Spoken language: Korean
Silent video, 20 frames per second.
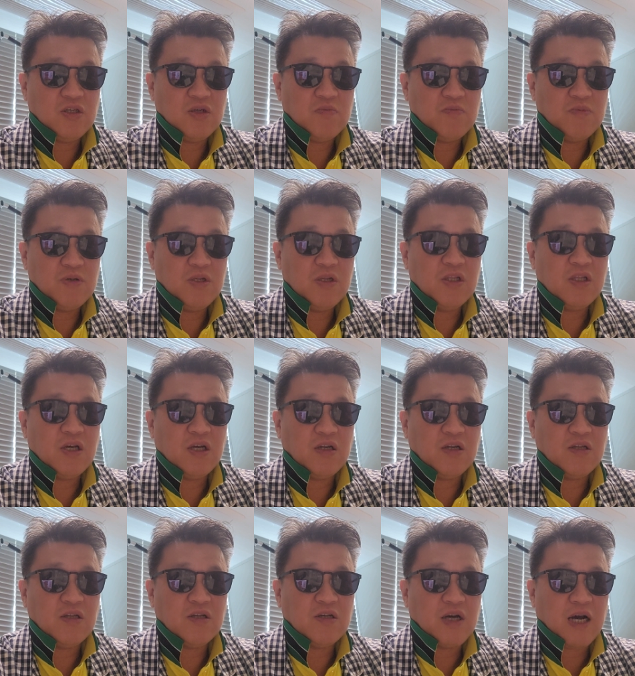지금
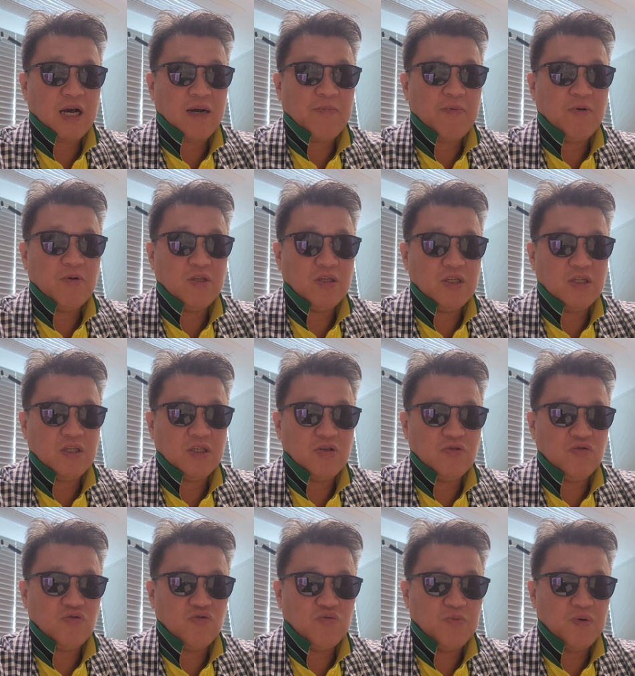일단은 그
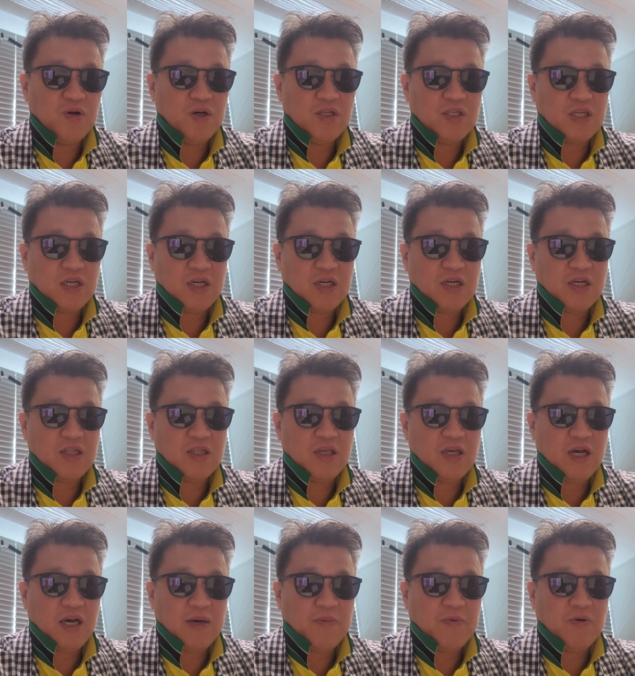아버지도 유명한
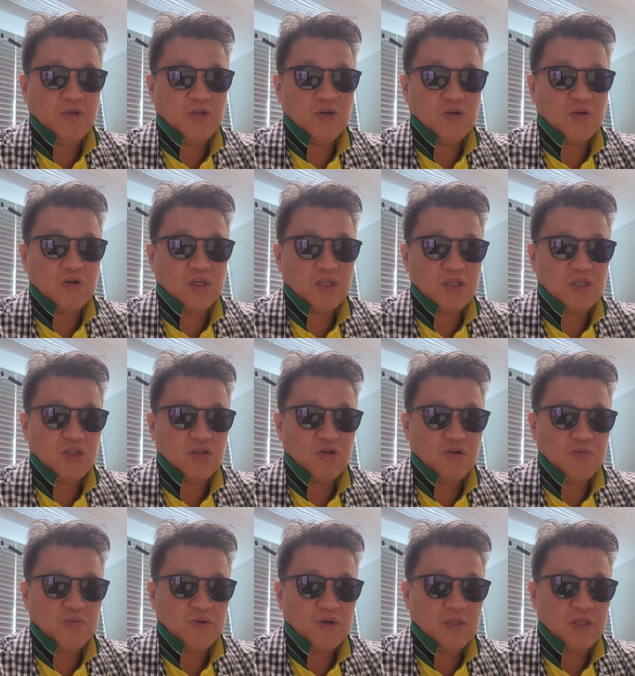작가인데 아버지 여러 가지
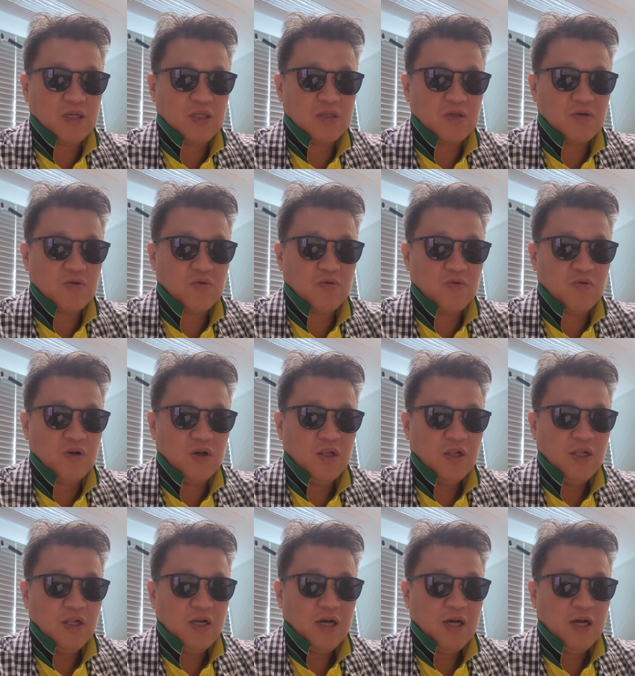인터뷰가 났었고